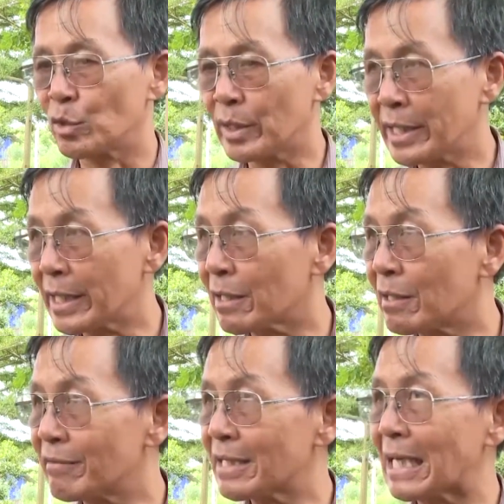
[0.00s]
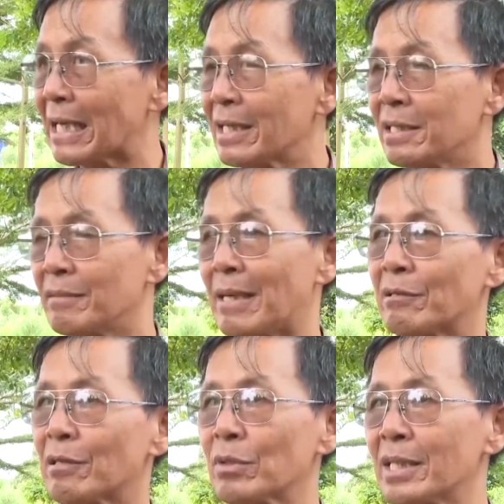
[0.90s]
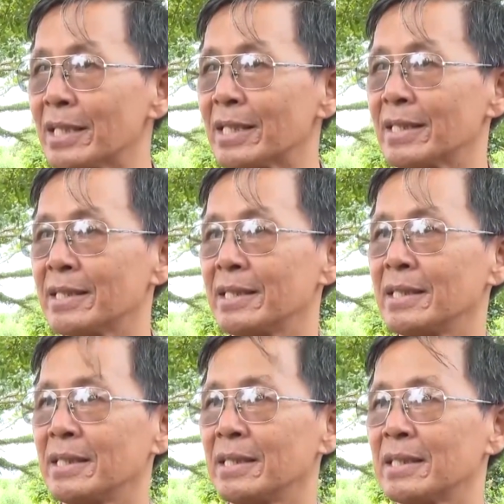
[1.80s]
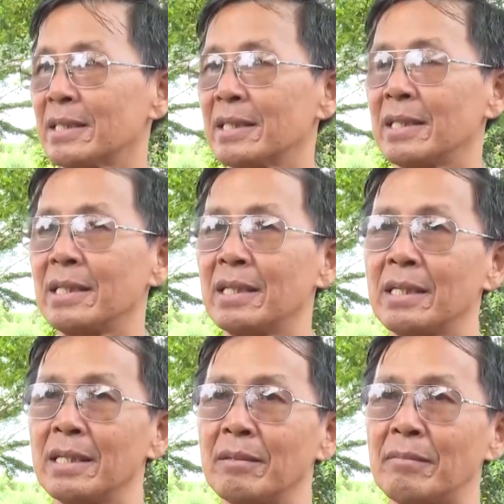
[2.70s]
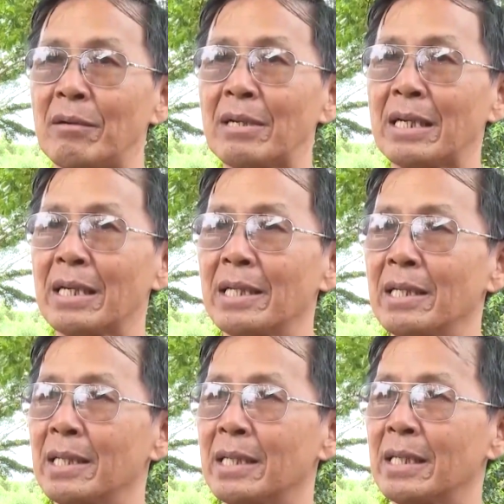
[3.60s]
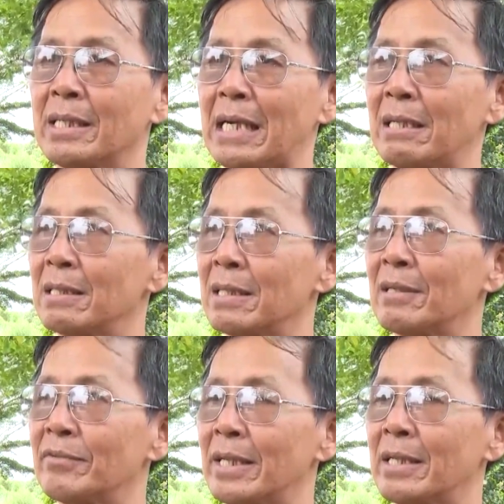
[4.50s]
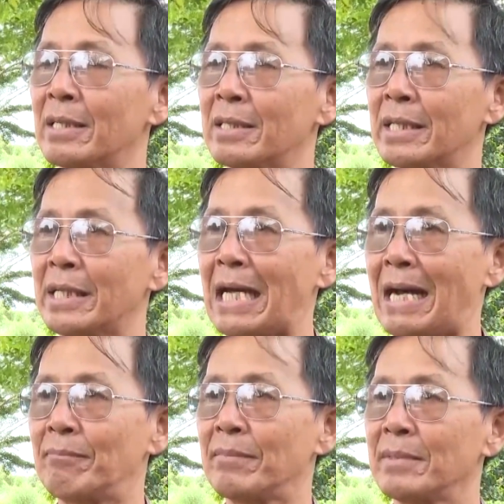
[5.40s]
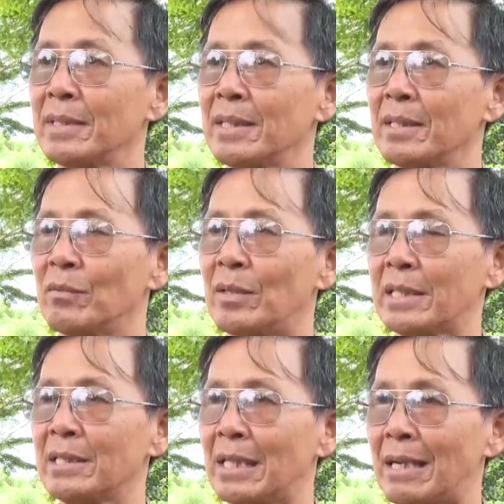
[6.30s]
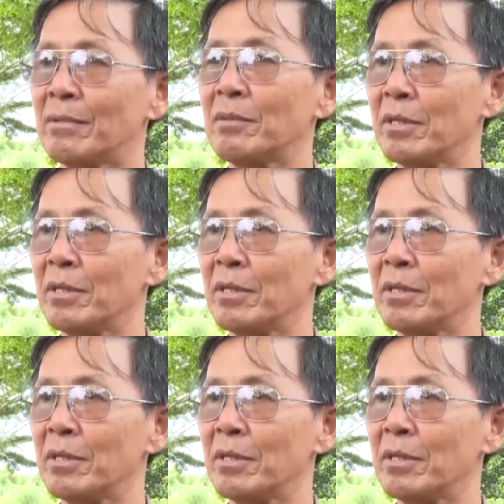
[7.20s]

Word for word: Tuy nhiên đối với các cái dự báo trong nước thì bảo rằng cái sản lượng cà phê nó sẽ giảm khoảng chừng 5 đến